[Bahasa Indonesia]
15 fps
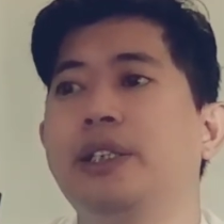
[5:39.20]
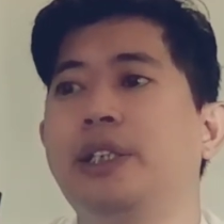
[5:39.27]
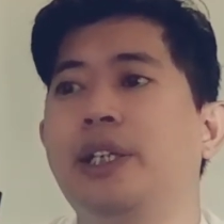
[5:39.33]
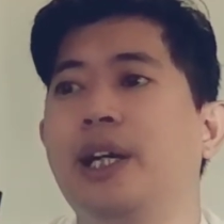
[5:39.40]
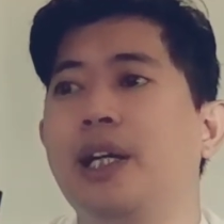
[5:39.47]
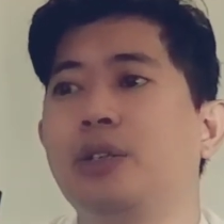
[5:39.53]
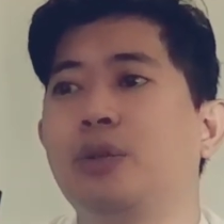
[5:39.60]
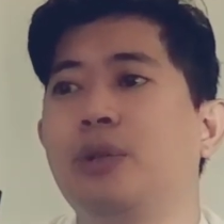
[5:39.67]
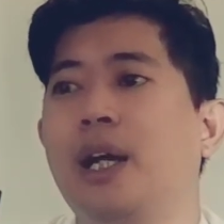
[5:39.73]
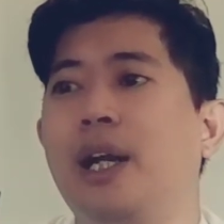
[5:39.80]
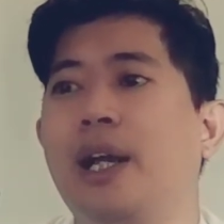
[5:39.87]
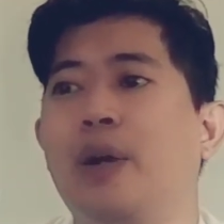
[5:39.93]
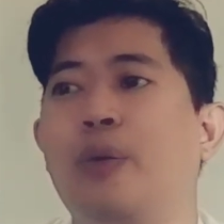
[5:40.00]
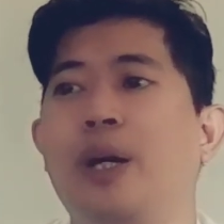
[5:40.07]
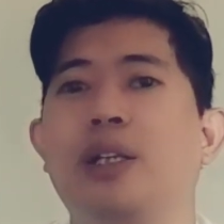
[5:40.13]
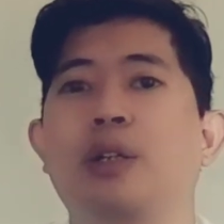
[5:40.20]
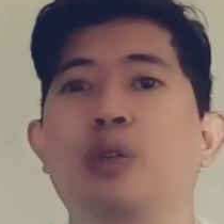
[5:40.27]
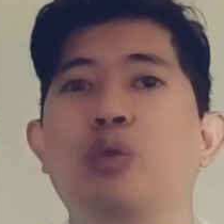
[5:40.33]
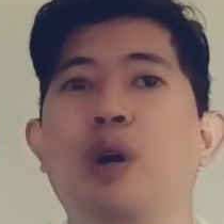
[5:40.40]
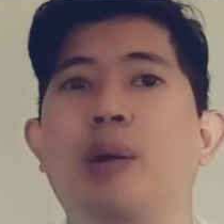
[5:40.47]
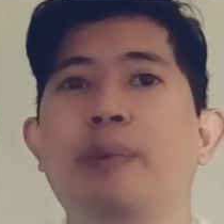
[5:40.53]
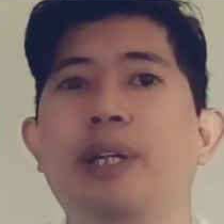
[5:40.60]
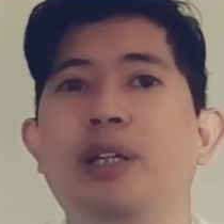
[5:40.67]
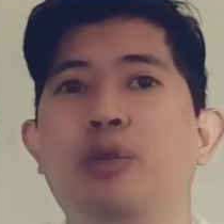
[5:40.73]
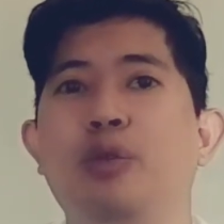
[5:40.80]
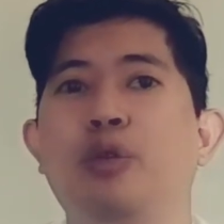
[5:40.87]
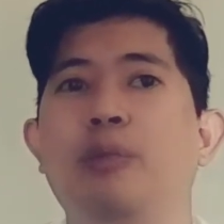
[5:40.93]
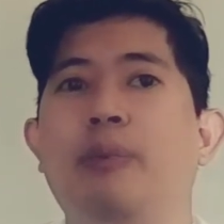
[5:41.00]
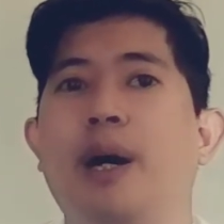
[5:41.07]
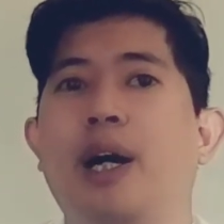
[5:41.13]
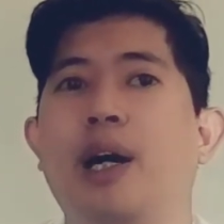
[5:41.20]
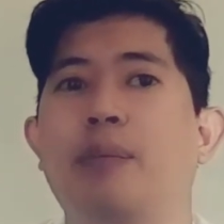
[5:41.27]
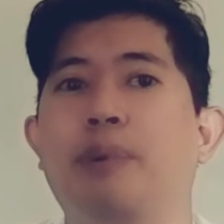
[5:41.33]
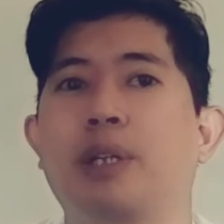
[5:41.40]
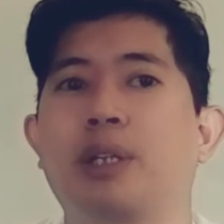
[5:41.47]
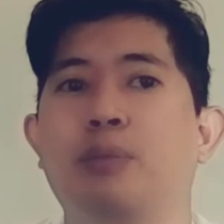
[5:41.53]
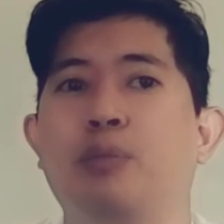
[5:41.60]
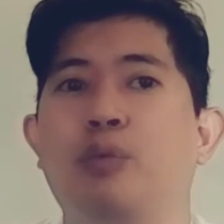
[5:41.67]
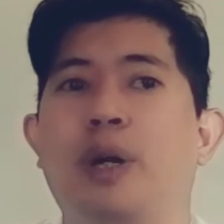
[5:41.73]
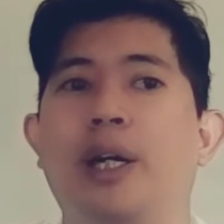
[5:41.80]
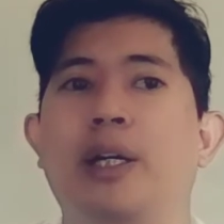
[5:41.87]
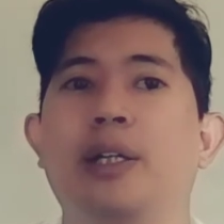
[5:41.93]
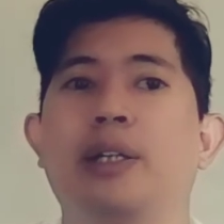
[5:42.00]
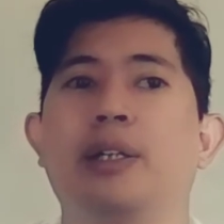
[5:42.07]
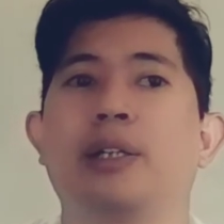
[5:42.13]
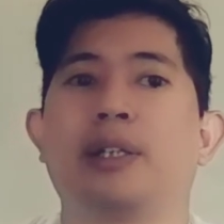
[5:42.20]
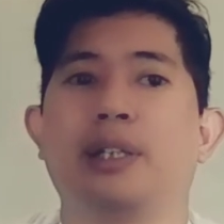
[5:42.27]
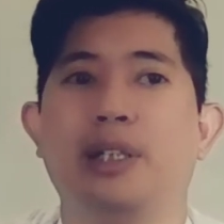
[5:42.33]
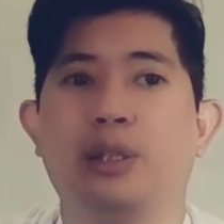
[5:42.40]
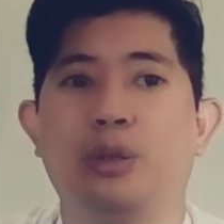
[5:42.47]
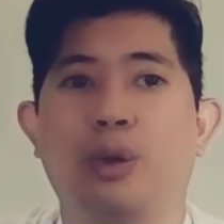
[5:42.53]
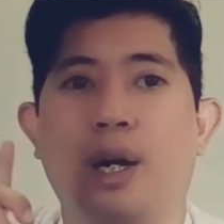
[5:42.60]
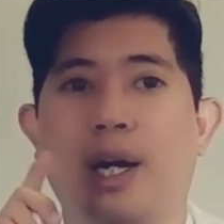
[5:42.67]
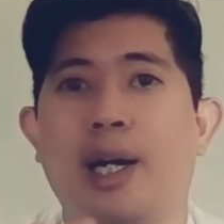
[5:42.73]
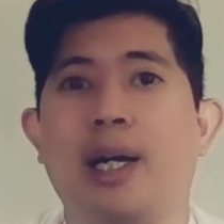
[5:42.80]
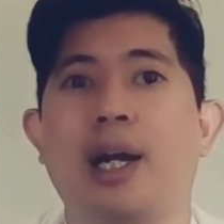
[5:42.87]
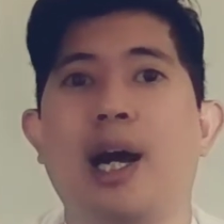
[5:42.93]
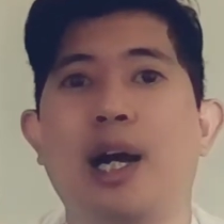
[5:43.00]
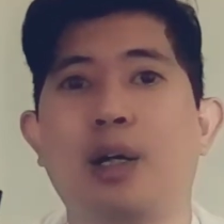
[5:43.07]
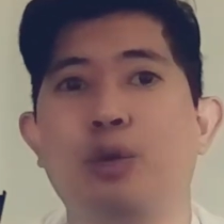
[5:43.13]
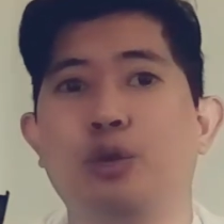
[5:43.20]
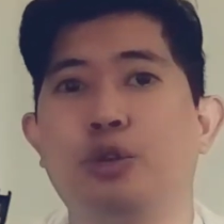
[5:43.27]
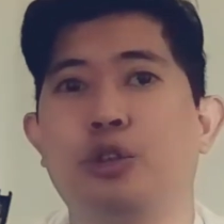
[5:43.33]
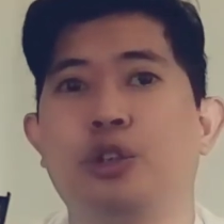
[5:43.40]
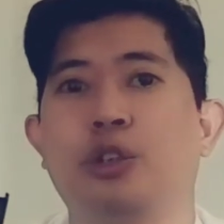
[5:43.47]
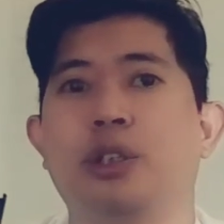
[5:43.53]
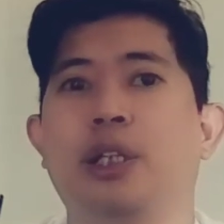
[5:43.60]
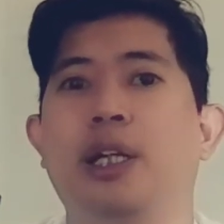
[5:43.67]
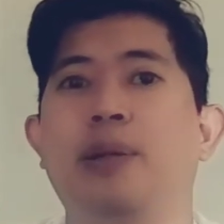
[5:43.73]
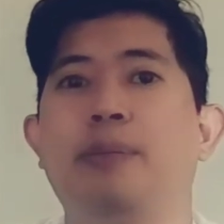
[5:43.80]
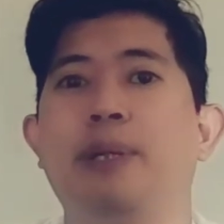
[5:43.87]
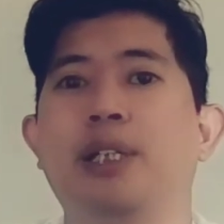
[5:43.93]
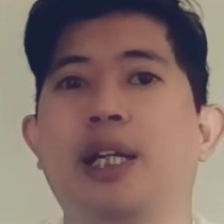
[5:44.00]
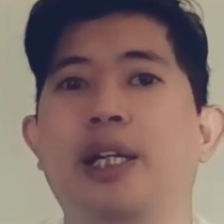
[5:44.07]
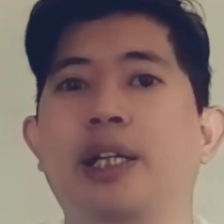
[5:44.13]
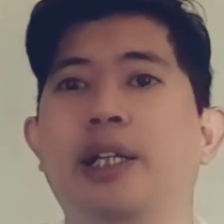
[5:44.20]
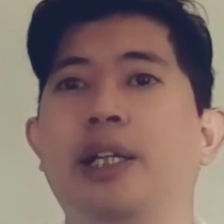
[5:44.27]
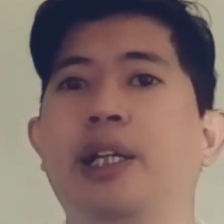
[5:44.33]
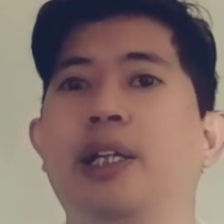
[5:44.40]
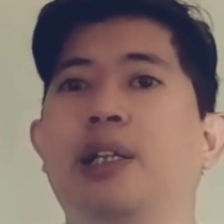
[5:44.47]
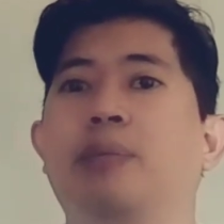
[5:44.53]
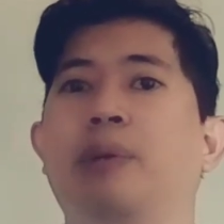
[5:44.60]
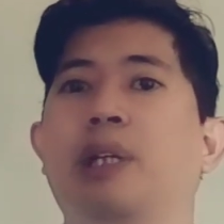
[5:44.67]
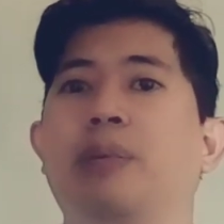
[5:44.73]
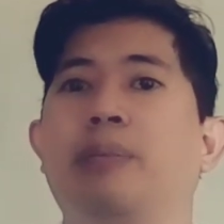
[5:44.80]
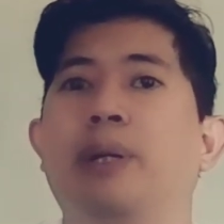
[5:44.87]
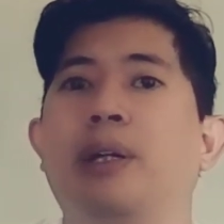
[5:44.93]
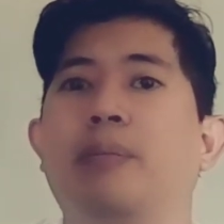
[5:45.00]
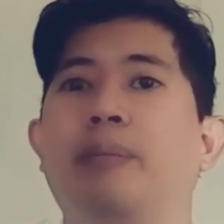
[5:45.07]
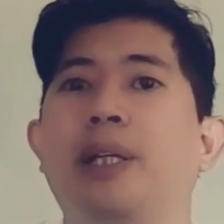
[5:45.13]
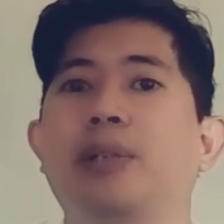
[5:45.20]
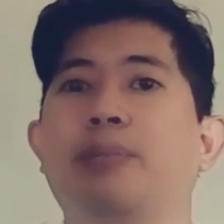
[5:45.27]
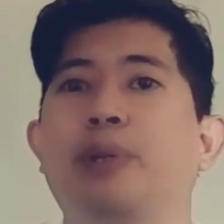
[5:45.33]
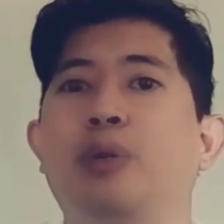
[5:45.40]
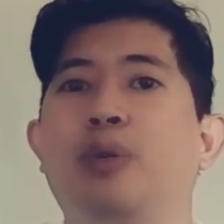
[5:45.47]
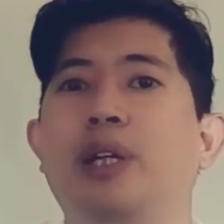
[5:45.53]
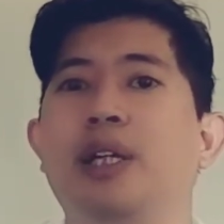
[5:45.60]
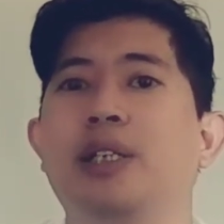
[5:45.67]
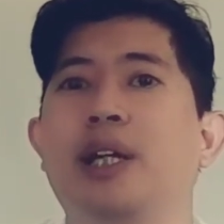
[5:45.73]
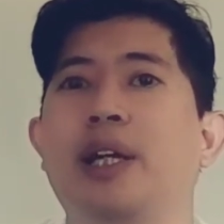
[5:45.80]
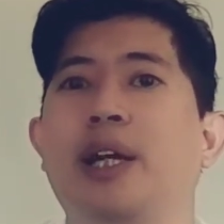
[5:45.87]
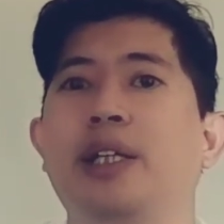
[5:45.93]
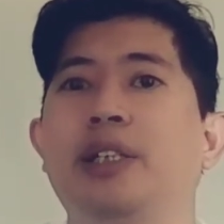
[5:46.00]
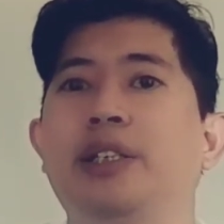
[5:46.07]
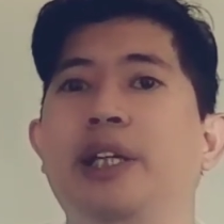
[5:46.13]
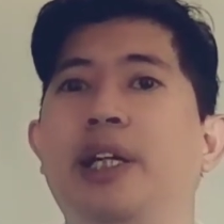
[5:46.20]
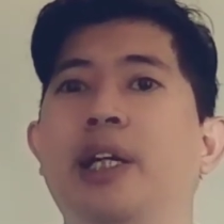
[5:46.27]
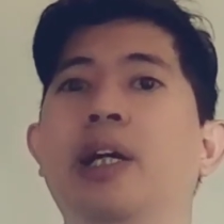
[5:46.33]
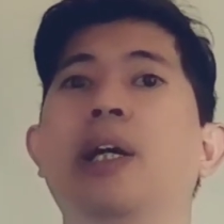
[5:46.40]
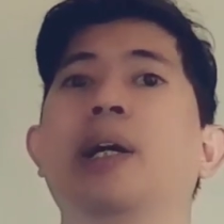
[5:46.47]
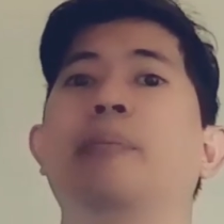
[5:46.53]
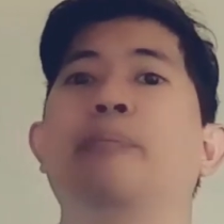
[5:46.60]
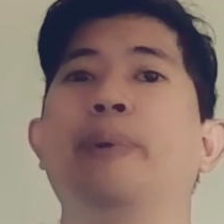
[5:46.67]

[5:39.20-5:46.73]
jika sudah lewat dua minggu, maka pertemuan itu akan hangus. Jadi misalnya gini, teman-teman, Mas minggu ini saya izin.